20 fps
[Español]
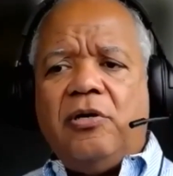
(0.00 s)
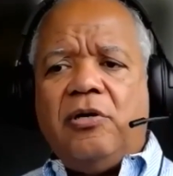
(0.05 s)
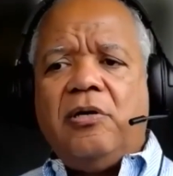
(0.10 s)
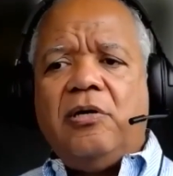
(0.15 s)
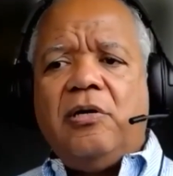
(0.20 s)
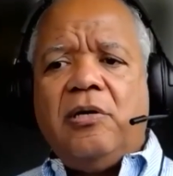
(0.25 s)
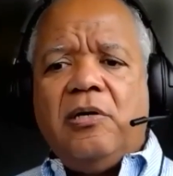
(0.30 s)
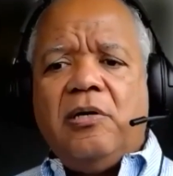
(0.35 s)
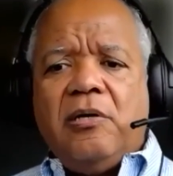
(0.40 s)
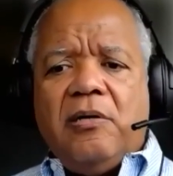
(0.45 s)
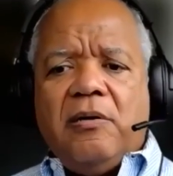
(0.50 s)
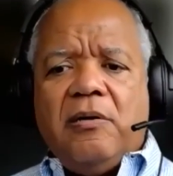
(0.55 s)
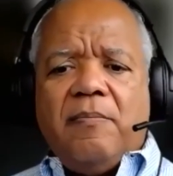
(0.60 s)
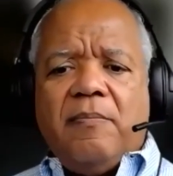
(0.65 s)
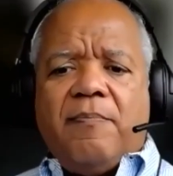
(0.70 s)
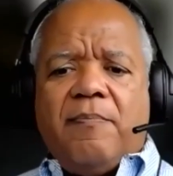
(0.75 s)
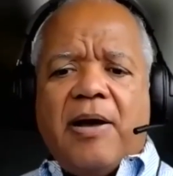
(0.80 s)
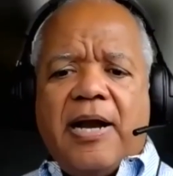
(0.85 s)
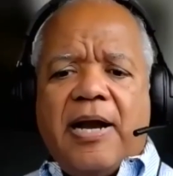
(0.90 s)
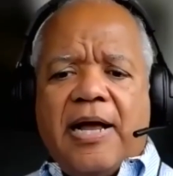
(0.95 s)
al doctor
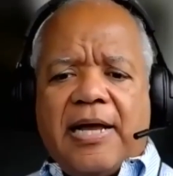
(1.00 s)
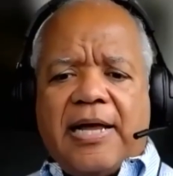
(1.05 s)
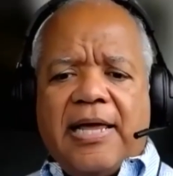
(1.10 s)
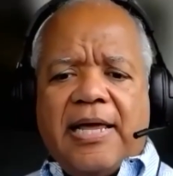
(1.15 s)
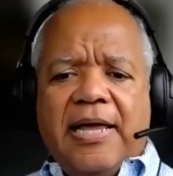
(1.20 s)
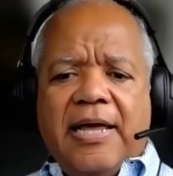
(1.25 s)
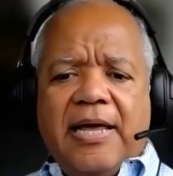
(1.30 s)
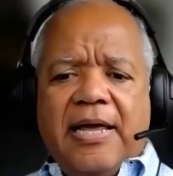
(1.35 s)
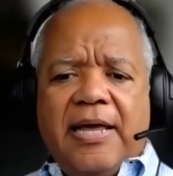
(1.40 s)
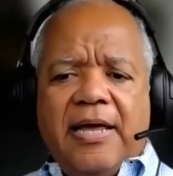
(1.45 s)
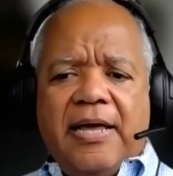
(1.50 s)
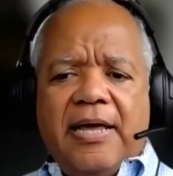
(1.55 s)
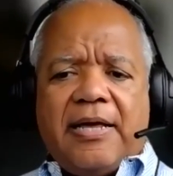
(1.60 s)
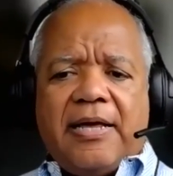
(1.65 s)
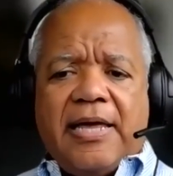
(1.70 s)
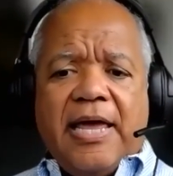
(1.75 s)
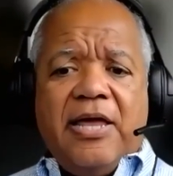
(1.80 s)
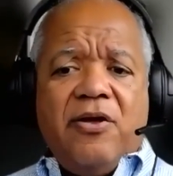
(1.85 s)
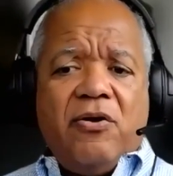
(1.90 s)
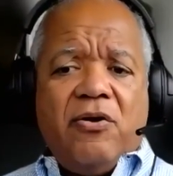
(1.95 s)
para
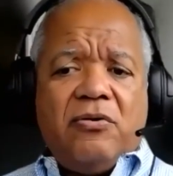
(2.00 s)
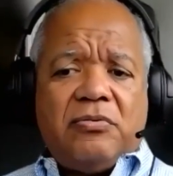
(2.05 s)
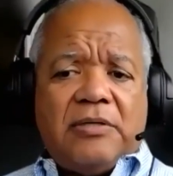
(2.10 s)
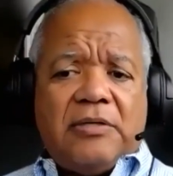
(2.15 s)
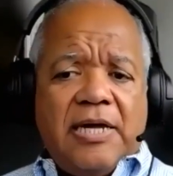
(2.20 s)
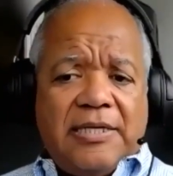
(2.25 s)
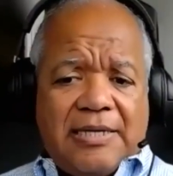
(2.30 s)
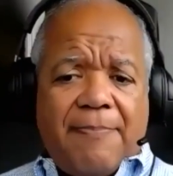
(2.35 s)
Que, que, ellos,